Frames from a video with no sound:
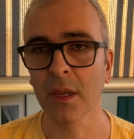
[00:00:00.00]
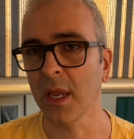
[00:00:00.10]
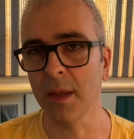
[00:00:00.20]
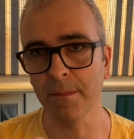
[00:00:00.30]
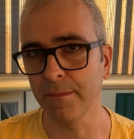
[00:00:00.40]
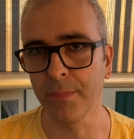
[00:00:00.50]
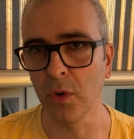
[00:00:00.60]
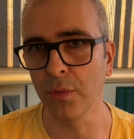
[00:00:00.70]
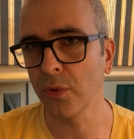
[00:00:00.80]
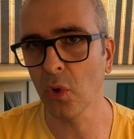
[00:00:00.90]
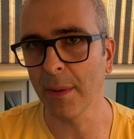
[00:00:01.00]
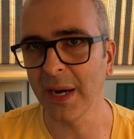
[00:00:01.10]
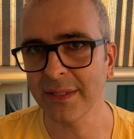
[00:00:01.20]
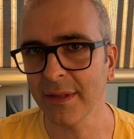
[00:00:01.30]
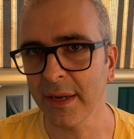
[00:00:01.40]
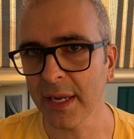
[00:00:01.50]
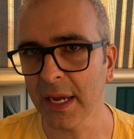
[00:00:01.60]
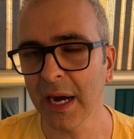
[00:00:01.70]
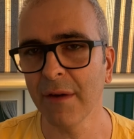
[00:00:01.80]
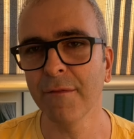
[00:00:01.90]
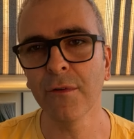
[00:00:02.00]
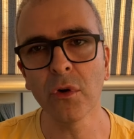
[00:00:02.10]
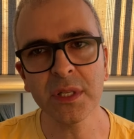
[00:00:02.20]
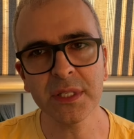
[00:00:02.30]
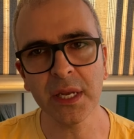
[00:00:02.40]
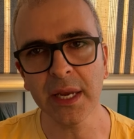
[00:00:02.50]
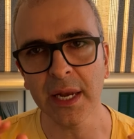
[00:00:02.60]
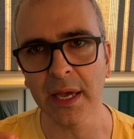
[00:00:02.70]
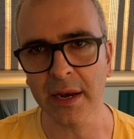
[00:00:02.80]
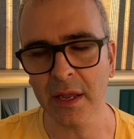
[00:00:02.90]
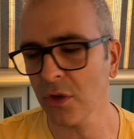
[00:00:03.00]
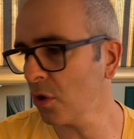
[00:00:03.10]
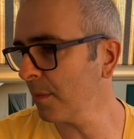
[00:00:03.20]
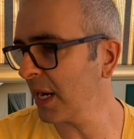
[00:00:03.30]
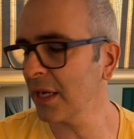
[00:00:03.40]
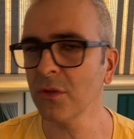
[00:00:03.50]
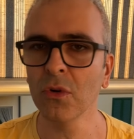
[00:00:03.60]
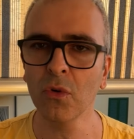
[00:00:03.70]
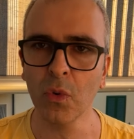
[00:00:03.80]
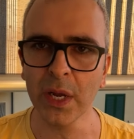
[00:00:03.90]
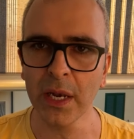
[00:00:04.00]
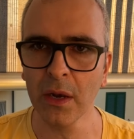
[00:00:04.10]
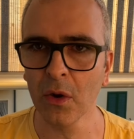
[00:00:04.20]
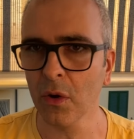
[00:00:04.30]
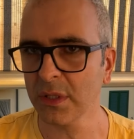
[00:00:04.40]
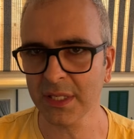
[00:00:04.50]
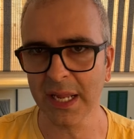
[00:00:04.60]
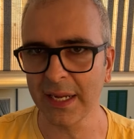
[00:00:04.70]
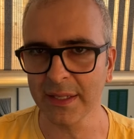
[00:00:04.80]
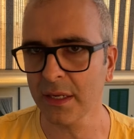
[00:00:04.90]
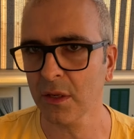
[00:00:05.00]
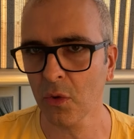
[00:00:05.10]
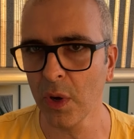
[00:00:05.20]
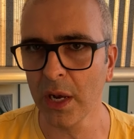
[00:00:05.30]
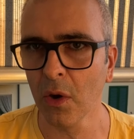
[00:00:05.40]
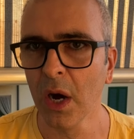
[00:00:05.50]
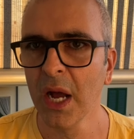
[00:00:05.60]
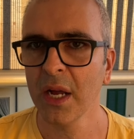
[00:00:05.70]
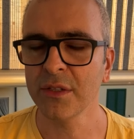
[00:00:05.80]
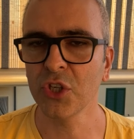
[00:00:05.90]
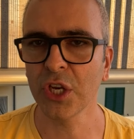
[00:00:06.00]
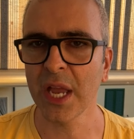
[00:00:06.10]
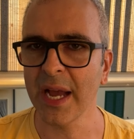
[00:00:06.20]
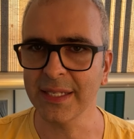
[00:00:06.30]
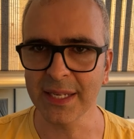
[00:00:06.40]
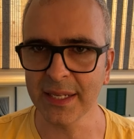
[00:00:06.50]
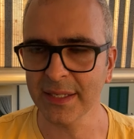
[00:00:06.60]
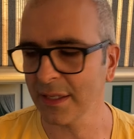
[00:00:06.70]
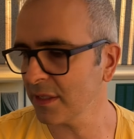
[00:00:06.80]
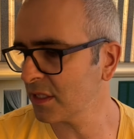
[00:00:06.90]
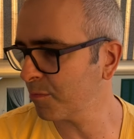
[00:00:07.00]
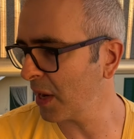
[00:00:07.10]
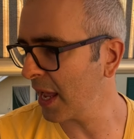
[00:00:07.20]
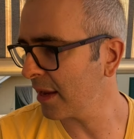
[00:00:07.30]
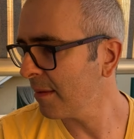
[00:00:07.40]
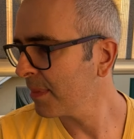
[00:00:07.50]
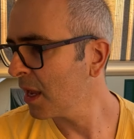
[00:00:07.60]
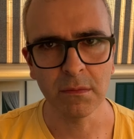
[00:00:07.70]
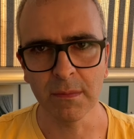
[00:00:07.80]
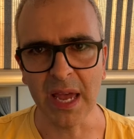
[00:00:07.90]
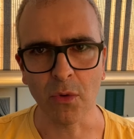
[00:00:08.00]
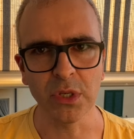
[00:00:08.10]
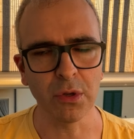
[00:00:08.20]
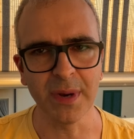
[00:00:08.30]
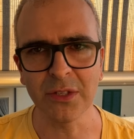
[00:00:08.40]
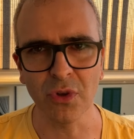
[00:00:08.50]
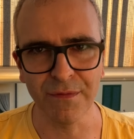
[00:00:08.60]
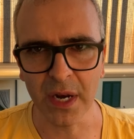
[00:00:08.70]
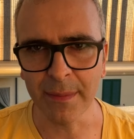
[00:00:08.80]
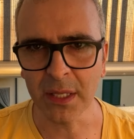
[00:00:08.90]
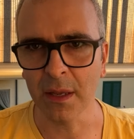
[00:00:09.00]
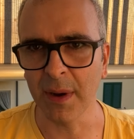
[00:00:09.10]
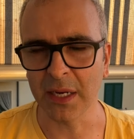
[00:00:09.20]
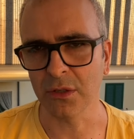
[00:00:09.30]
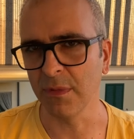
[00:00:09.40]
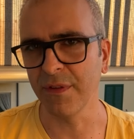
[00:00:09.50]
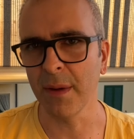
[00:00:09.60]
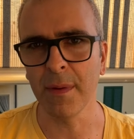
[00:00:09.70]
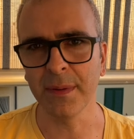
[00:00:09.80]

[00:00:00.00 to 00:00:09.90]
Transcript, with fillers: e poco più la batteria, forse il radiocomando, quello standard, quello DJI senza display. Beh, questo prezzo è veramente basso, mi farebbe